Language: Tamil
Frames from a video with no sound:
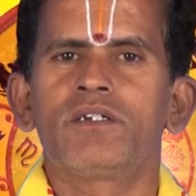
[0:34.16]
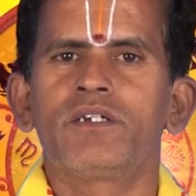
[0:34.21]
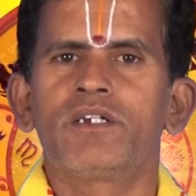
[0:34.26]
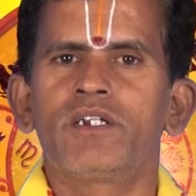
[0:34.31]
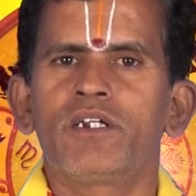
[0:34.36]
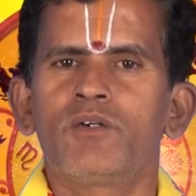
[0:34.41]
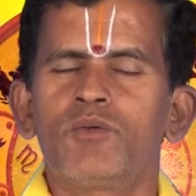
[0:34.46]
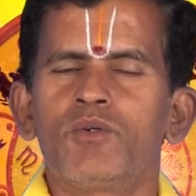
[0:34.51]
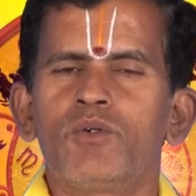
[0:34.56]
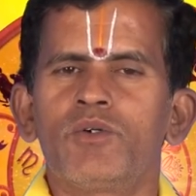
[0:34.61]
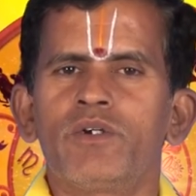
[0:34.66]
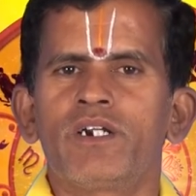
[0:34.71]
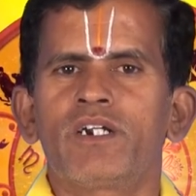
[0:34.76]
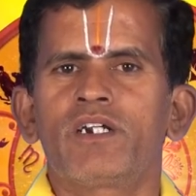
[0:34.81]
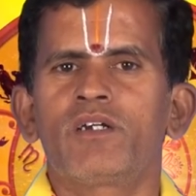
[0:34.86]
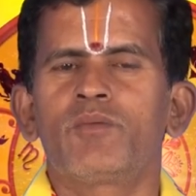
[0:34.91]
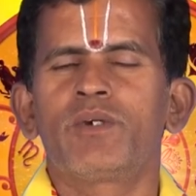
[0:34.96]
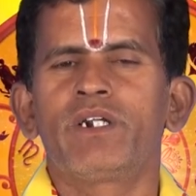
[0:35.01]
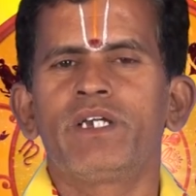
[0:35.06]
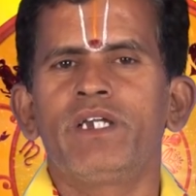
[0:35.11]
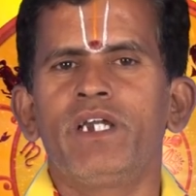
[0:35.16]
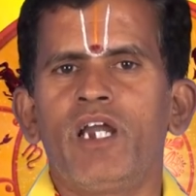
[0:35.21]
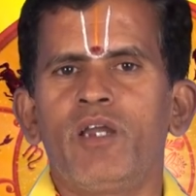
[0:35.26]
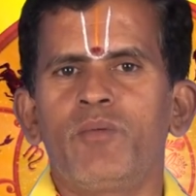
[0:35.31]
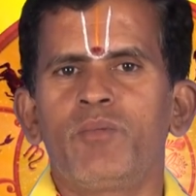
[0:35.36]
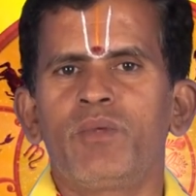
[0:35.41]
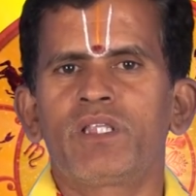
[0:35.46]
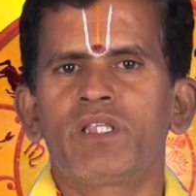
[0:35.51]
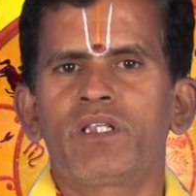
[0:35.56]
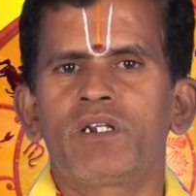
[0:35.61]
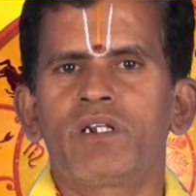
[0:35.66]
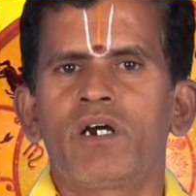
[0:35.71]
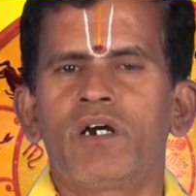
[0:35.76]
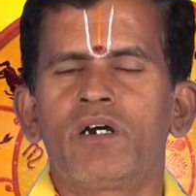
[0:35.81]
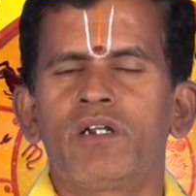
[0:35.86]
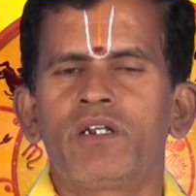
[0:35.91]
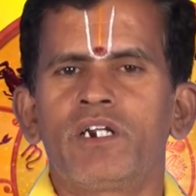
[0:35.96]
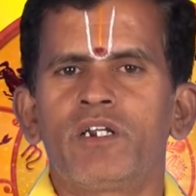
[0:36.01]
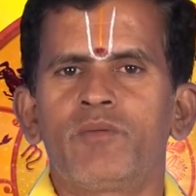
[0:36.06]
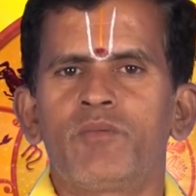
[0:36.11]
இரவு எட்டு மணி ஐம்பத்தி
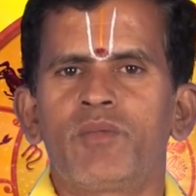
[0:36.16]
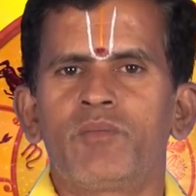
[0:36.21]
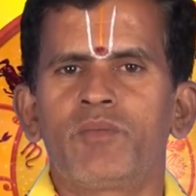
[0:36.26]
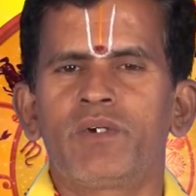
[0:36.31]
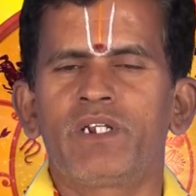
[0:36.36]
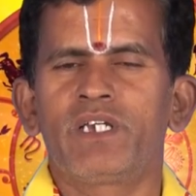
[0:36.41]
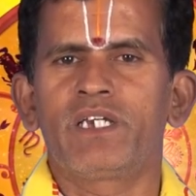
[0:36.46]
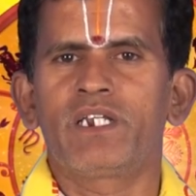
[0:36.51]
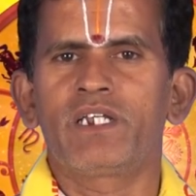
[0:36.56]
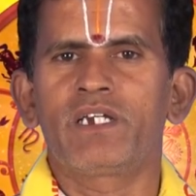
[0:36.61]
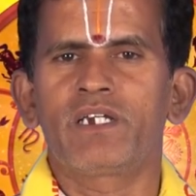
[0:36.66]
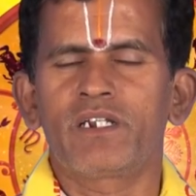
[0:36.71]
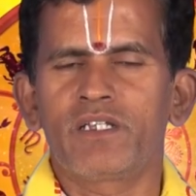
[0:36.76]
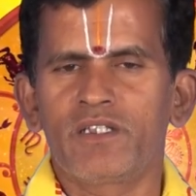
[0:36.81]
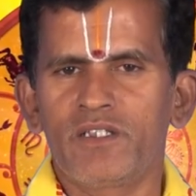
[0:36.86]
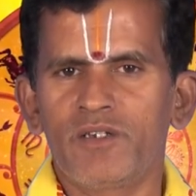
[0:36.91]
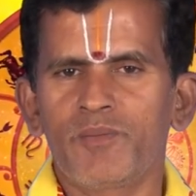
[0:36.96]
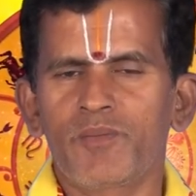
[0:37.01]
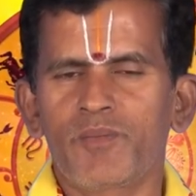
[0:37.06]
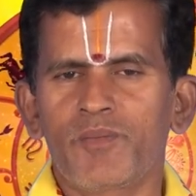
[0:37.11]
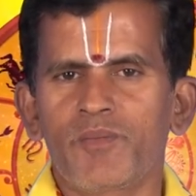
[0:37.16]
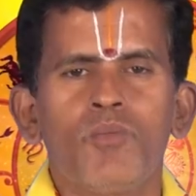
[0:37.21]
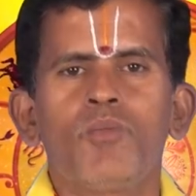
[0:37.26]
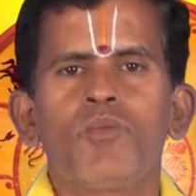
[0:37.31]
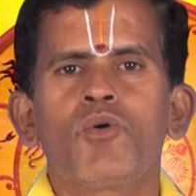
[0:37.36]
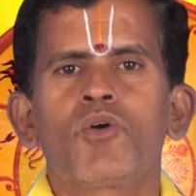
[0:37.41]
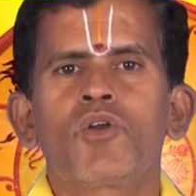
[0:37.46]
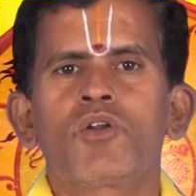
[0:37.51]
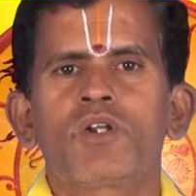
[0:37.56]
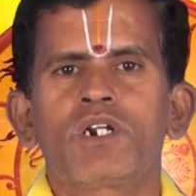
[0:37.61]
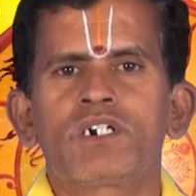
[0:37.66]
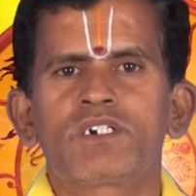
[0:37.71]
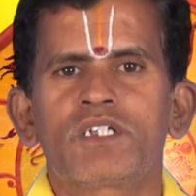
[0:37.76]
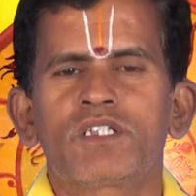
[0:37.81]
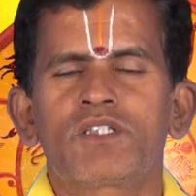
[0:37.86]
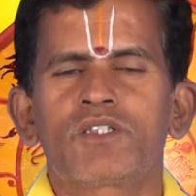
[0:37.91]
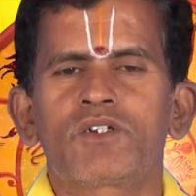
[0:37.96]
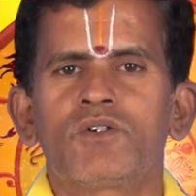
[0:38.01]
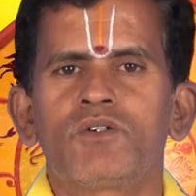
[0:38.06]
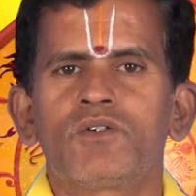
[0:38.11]
நாலு நிமிடம் வரை இருக்கிறது பூர்வ
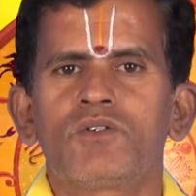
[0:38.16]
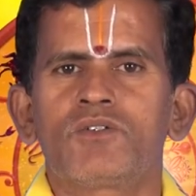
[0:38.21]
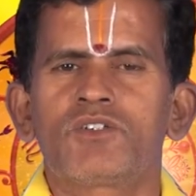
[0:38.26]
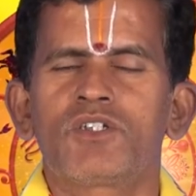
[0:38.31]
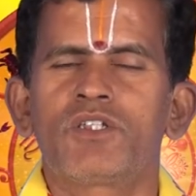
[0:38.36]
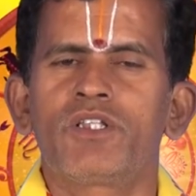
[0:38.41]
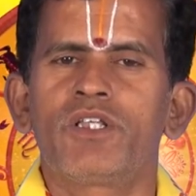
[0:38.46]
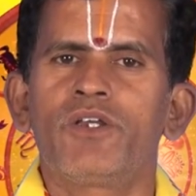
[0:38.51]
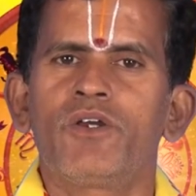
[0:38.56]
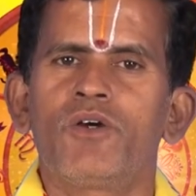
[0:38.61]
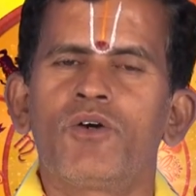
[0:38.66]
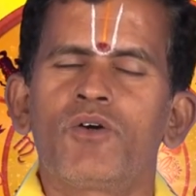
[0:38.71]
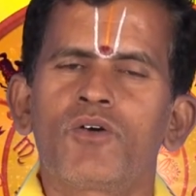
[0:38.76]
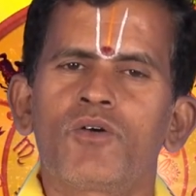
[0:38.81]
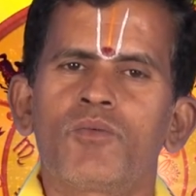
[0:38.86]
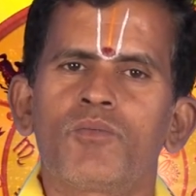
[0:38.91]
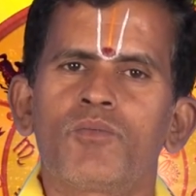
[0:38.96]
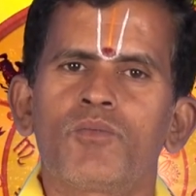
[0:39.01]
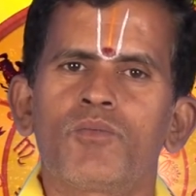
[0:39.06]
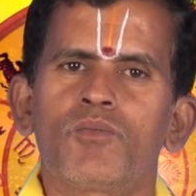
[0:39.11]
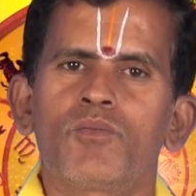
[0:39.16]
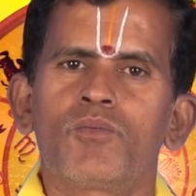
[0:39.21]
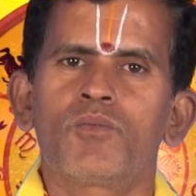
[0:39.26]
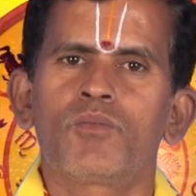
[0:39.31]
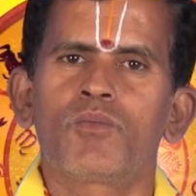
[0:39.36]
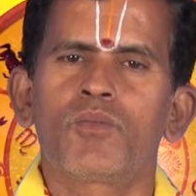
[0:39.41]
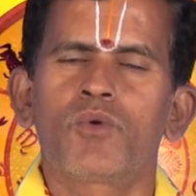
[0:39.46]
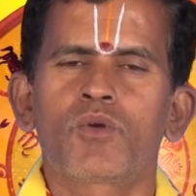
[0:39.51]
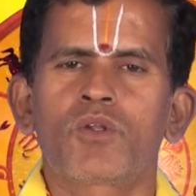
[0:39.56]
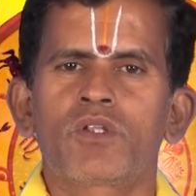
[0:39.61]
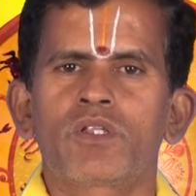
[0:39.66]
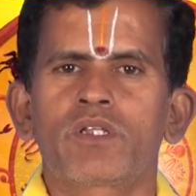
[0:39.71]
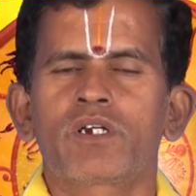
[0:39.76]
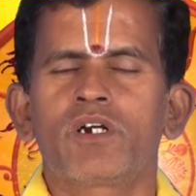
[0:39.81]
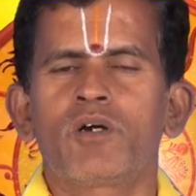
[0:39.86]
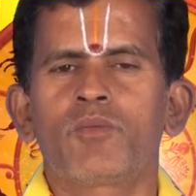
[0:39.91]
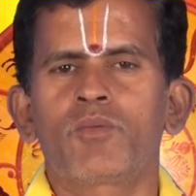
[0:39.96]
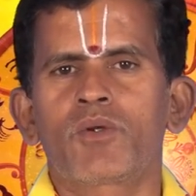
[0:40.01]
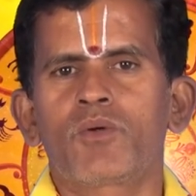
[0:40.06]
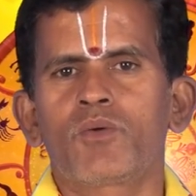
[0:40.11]
நட்சத்திரம் சித்தையாகும் போகிறதுக்கப்புறம்
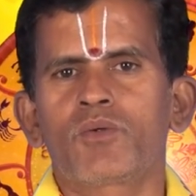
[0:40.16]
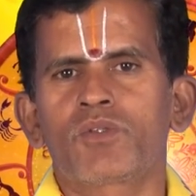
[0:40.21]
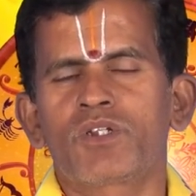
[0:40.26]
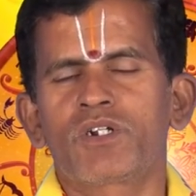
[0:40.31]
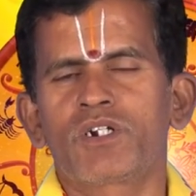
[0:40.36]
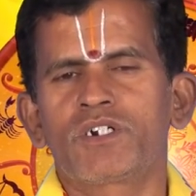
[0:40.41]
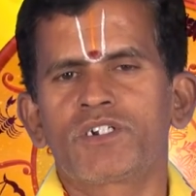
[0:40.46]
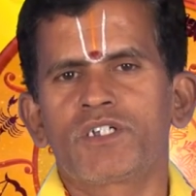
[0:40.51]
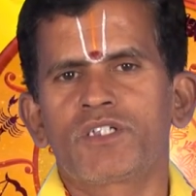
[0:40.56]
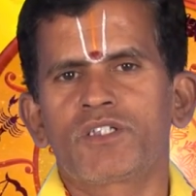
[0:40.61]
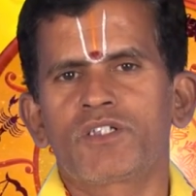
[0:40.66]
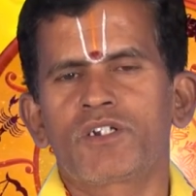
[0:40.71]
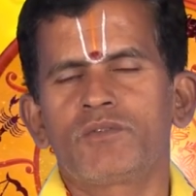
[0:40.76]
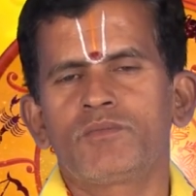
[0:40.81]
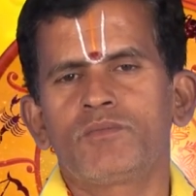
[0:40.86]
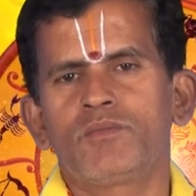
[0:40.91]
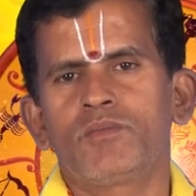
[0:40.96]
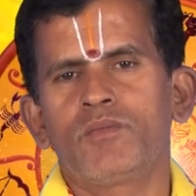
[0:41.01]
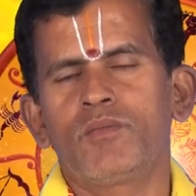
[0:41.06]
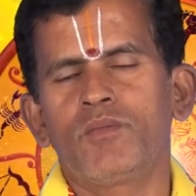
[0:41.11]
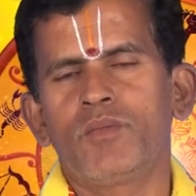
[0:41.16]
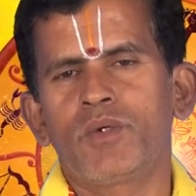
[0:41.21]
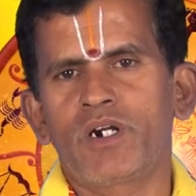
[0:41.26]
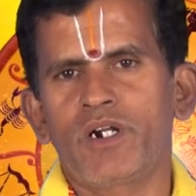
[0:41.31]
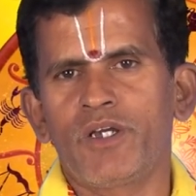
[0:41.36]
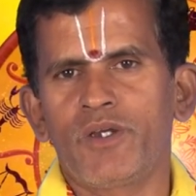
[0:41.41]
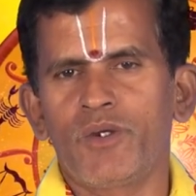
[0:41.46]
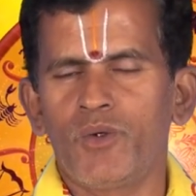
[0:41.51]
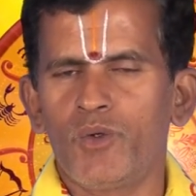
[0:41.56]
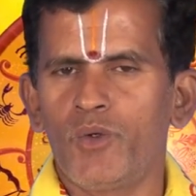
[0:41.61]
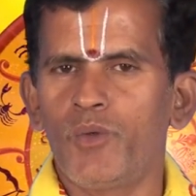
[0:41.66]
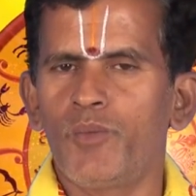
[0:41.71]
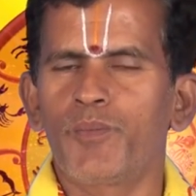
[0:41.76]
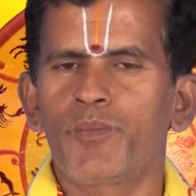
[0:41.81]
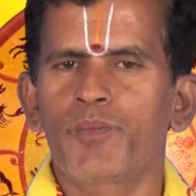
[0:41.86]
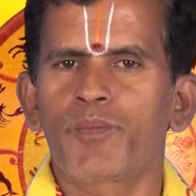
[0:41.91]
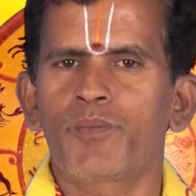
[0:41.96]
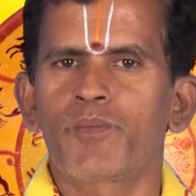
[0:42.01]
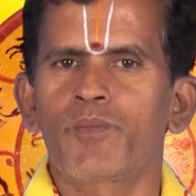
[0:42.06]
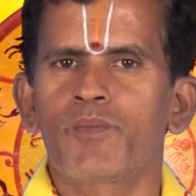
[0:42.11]
போகிறதுக்கு அப்புறம் உத்தர நட்சத்திரம் மரணையாகும்
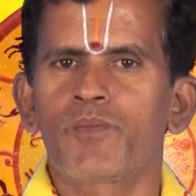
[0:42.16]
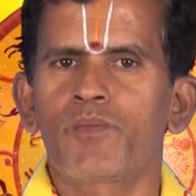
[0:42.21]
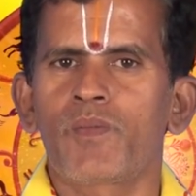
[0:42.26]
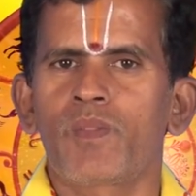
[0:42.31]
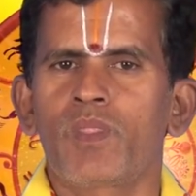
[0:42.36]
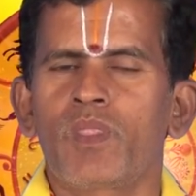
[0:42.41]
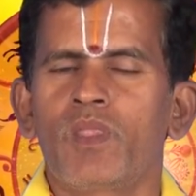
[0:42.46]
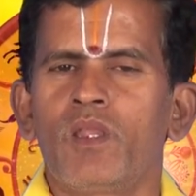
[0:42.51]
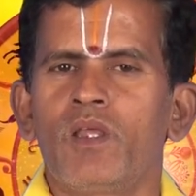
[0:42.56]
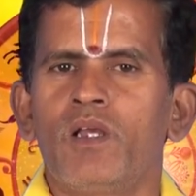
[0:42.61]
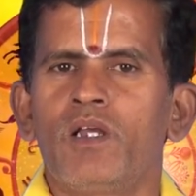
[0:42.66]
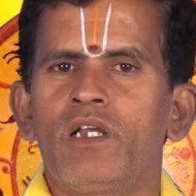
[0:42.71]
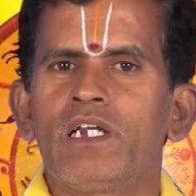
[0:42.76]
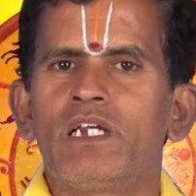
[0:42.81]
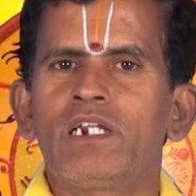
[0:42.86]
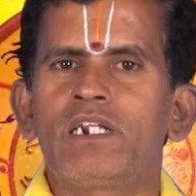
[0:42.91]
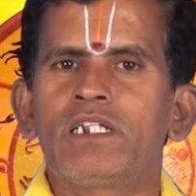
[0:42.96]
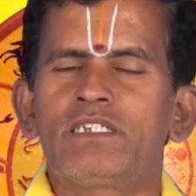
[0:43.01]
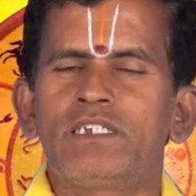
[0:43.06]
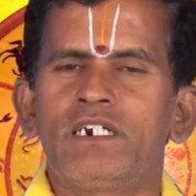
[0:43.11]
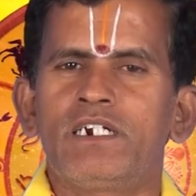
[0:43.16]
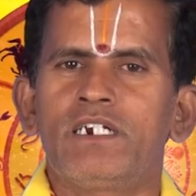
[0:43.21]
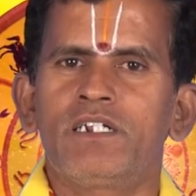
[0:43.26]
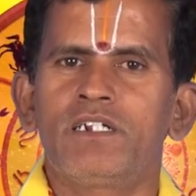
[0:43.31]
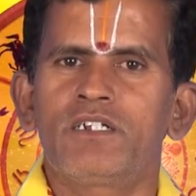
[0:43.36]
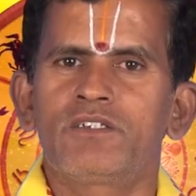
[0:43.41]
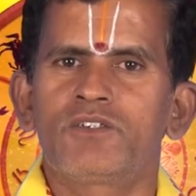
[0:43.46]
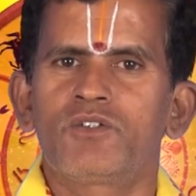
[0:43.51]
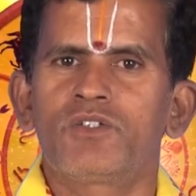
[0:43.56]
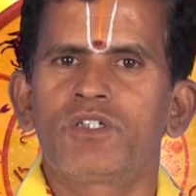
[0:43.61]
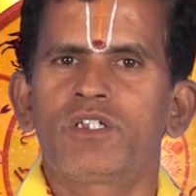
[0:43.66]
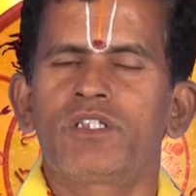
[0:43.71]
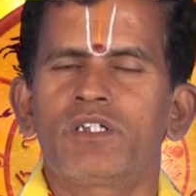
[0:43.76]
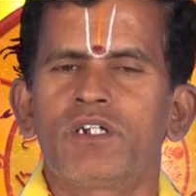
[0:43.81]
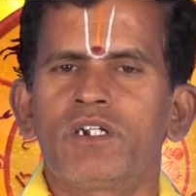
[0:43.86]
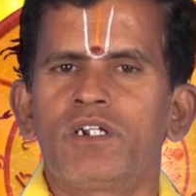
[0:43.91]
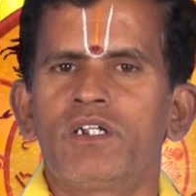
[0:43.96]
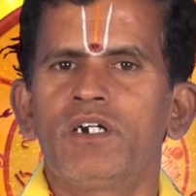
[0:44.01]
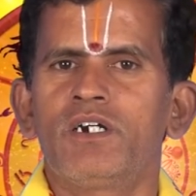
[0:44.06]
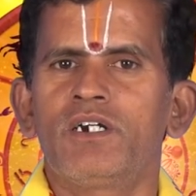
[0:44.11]
இன்று சங்கடர
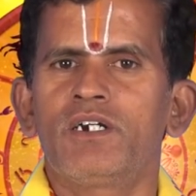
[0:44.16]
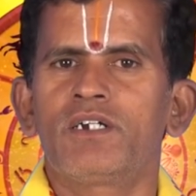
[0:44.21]
சுத்தினால